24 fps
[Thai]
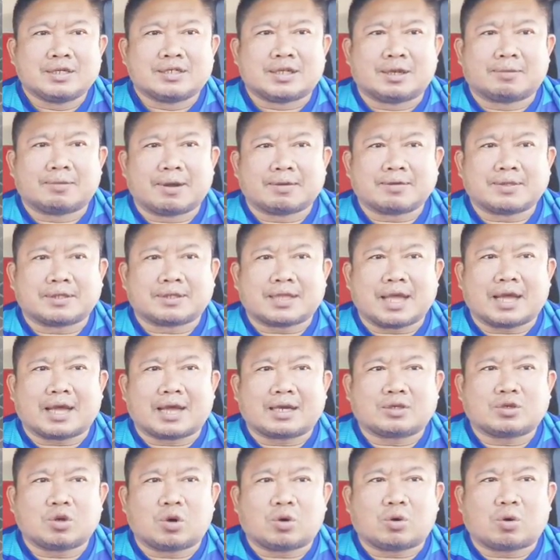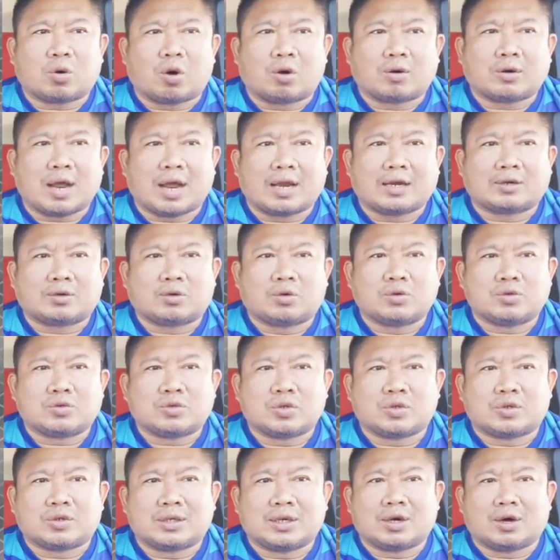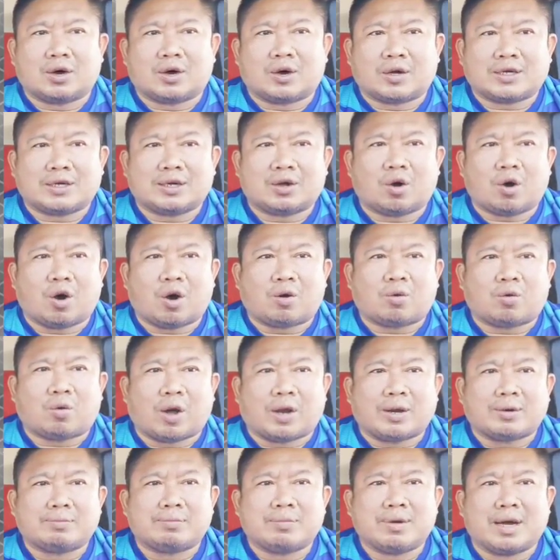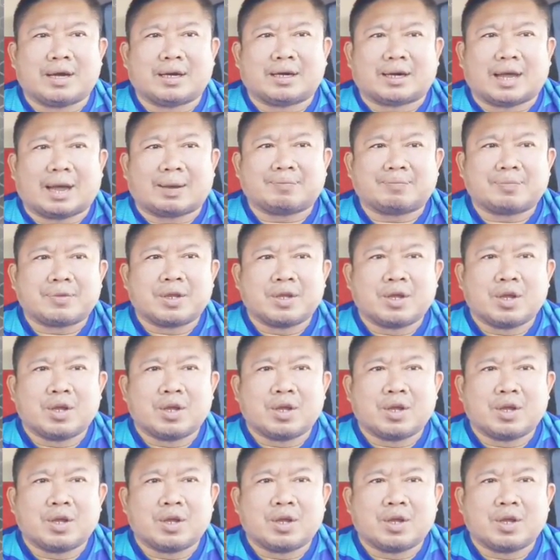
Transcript: สำหรับสไตล์การชกของนั่นขุนศึกถออกอขวัญเมืองนะครับ